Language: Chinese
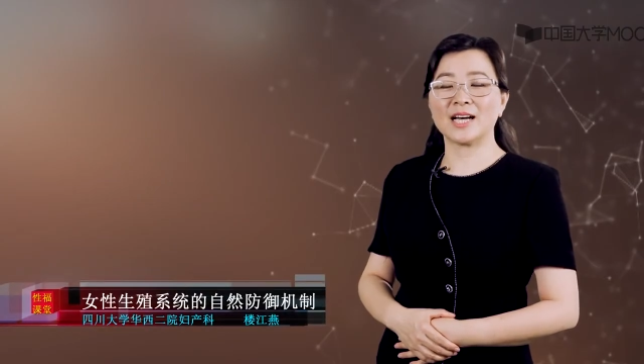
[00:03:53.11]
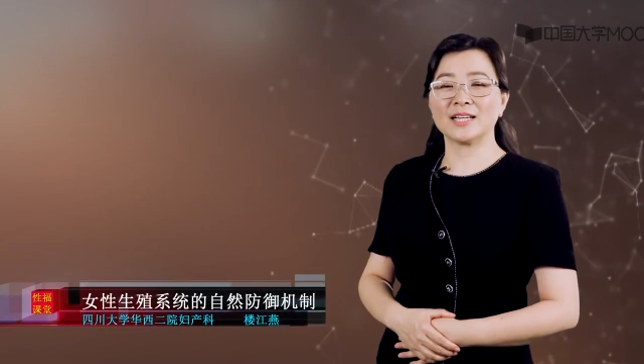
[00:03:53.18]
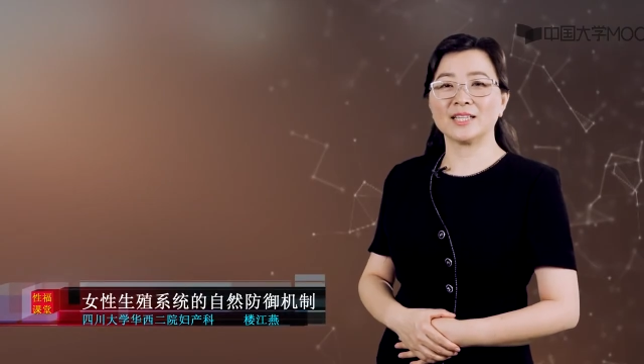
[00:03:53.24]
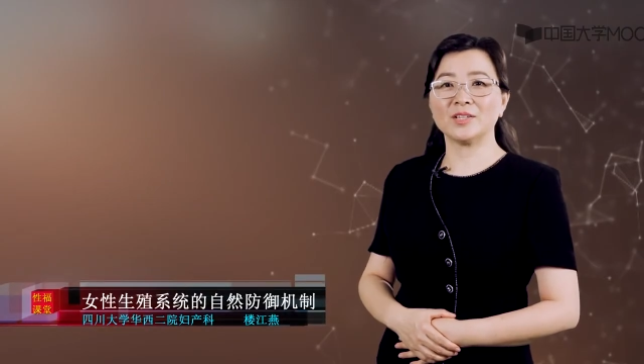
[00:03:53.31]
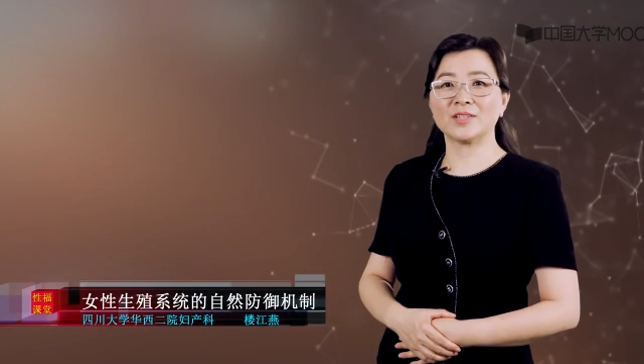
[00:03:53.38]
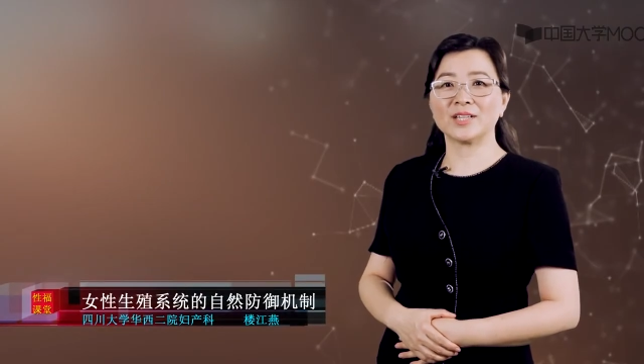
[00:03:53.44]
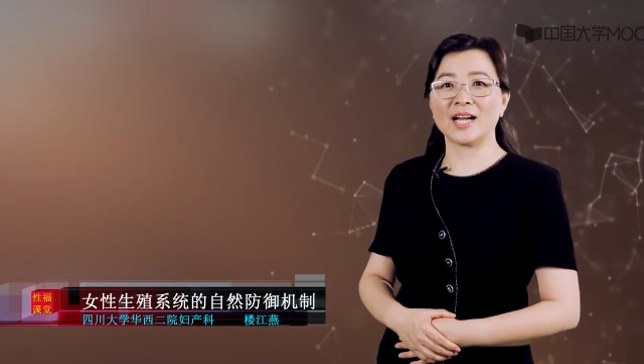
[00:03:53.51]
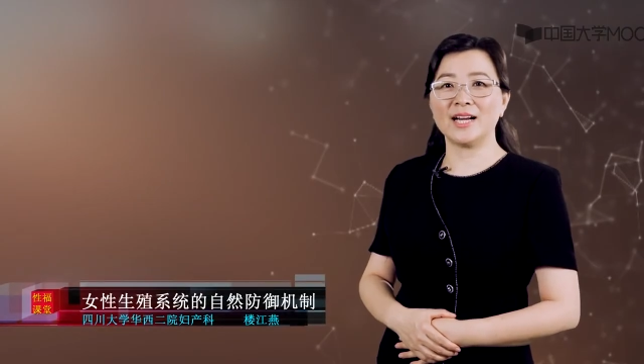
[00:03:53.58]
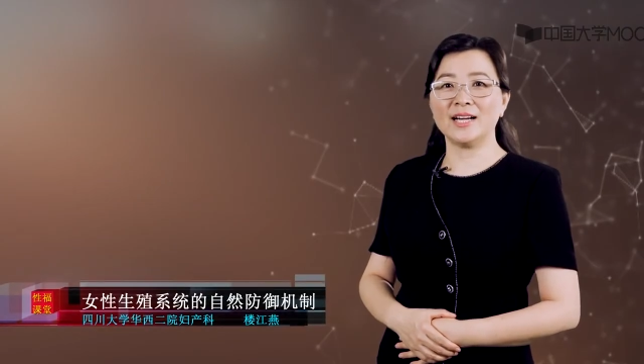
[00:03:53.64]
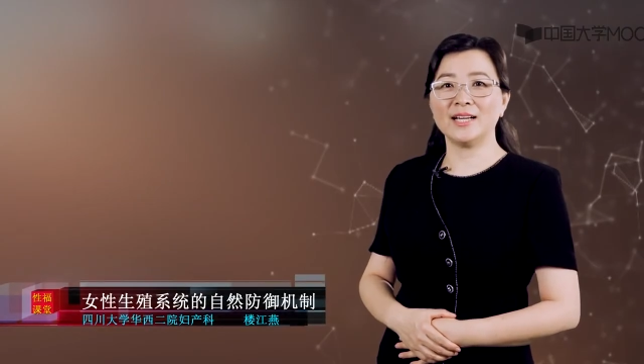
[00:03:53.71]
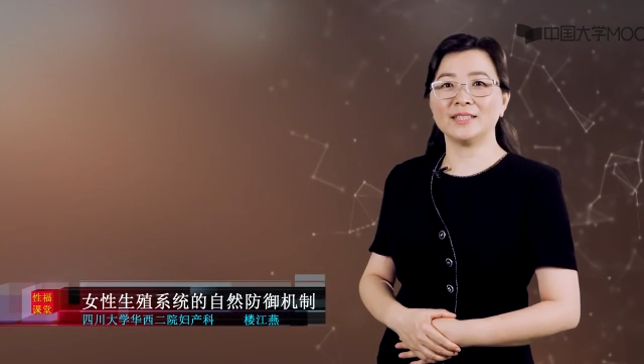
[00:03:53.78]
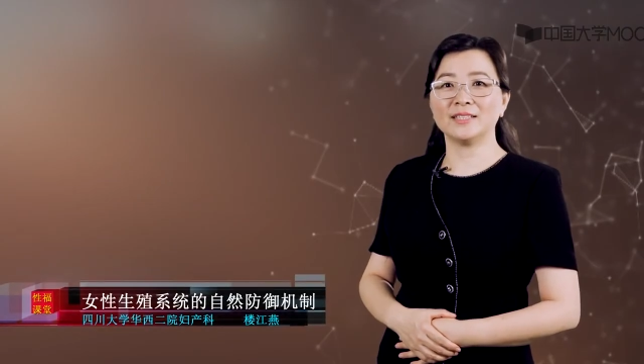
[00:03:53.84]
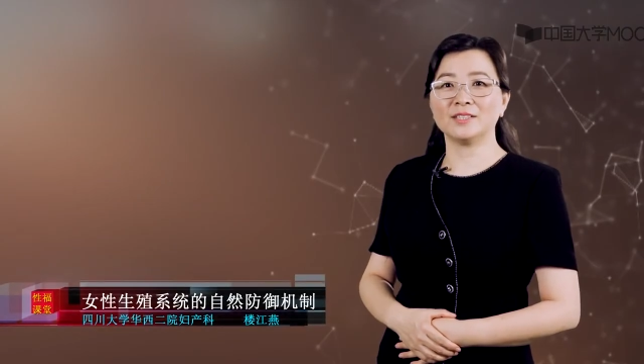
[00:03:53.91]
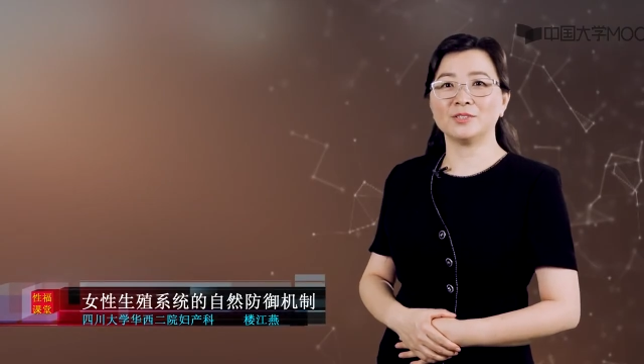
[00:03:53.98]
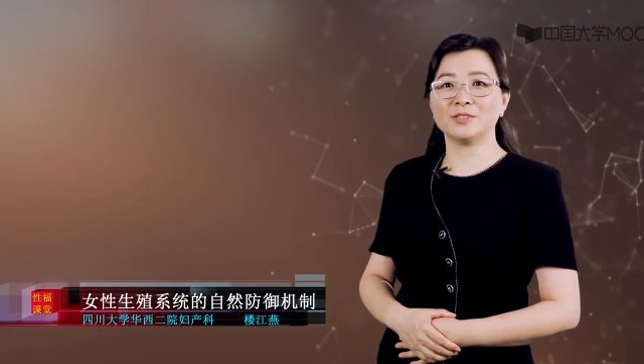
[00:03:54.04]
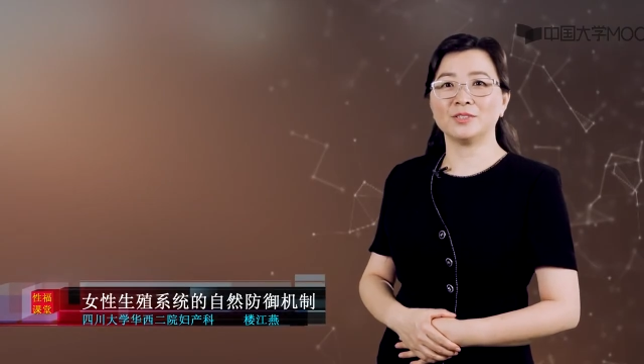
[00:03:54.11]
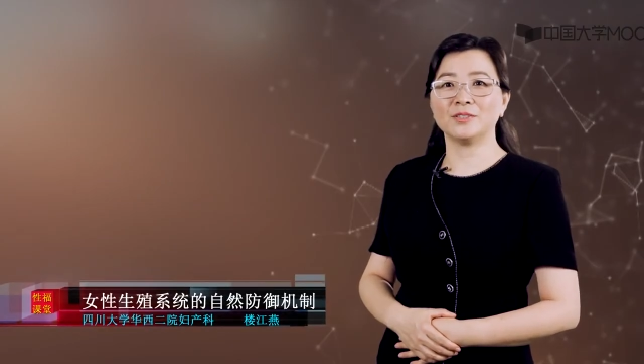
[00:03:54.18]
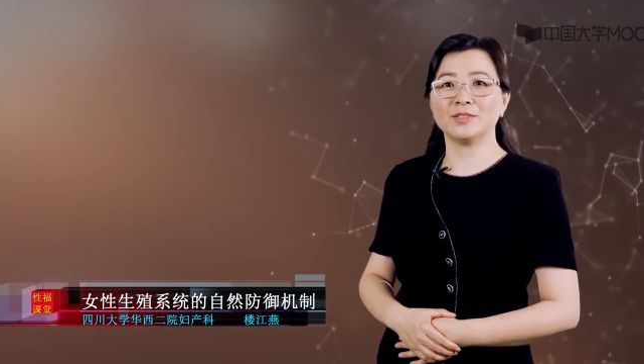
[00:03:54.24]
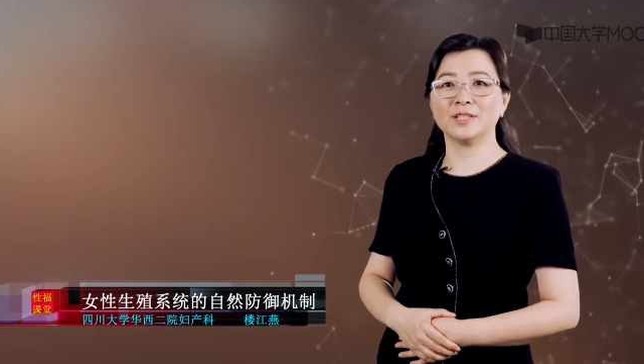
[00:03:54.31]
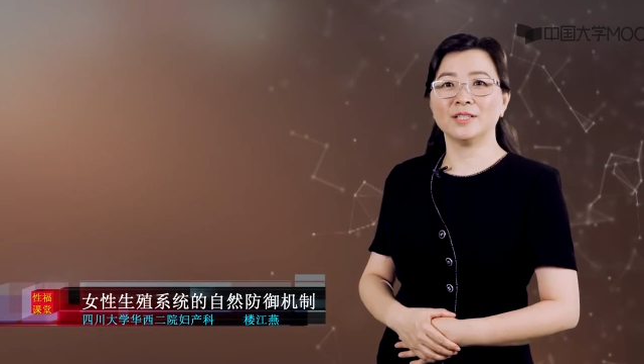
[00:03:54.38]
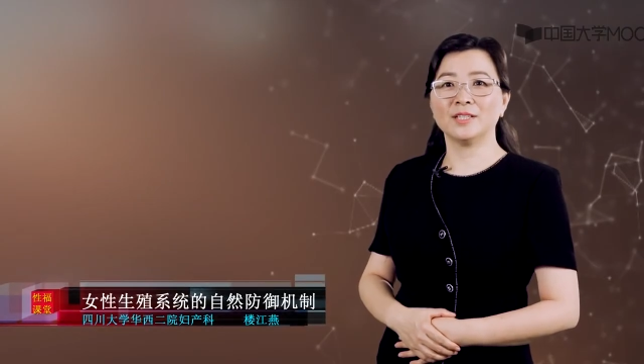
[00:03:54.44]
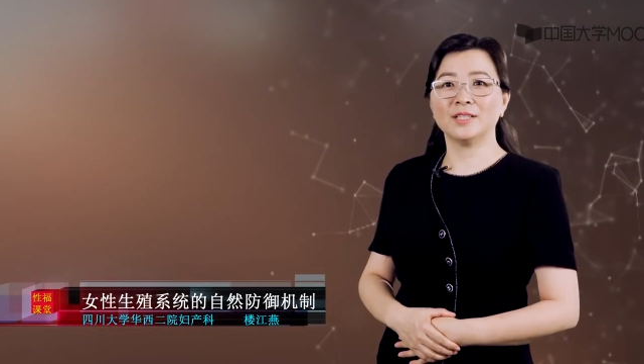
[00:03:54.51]
常有感染的几
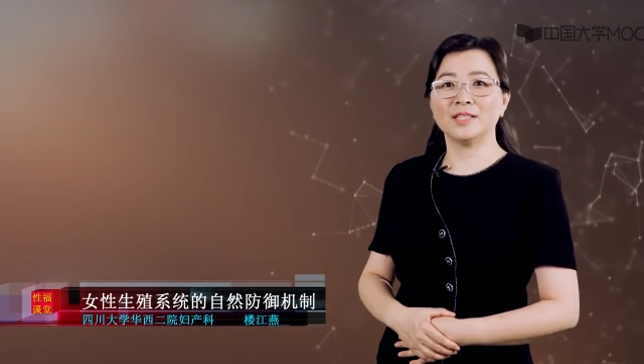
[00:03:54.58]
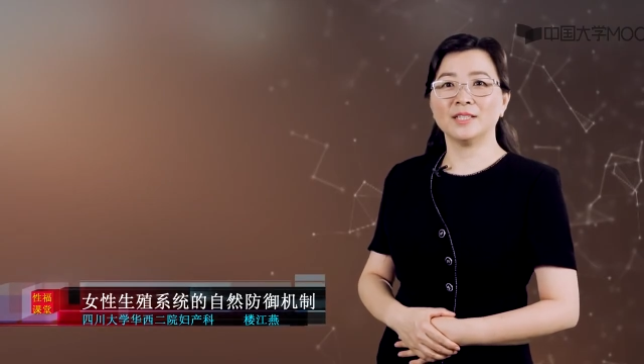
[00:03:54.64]
率，